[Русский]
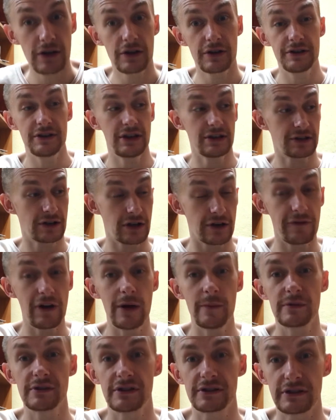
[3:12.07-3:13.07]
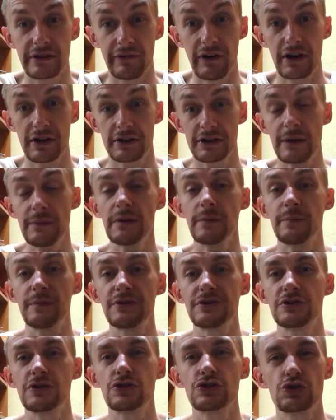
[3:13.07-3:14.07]
где открываем этот товар, и там
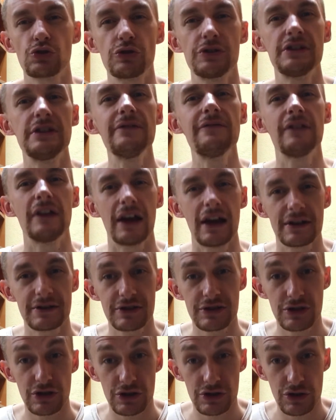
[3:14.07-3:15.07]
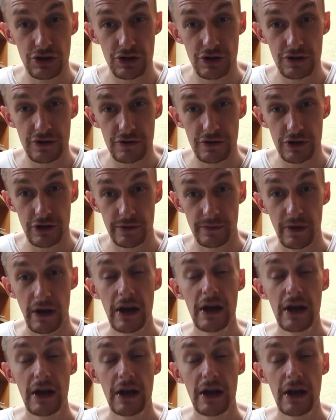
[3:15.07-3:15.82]
написано, что он является технически сложным